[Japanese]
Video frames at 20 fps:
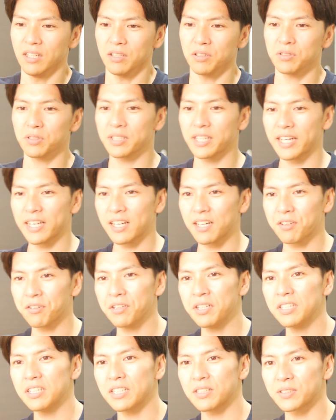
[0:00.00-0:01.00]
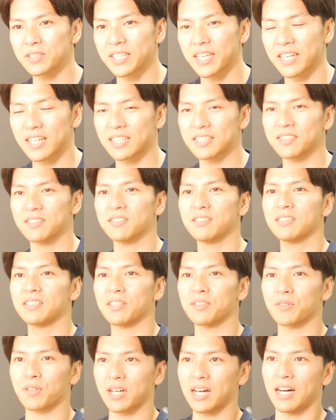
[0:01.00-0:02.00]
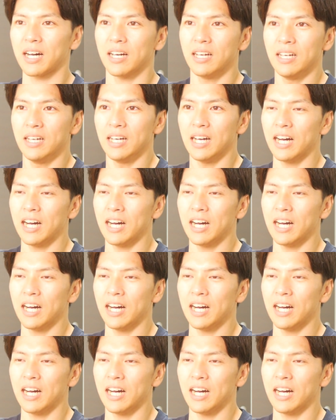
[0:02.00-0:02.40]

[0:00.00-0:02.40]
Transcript: この大学院での生活っていうのが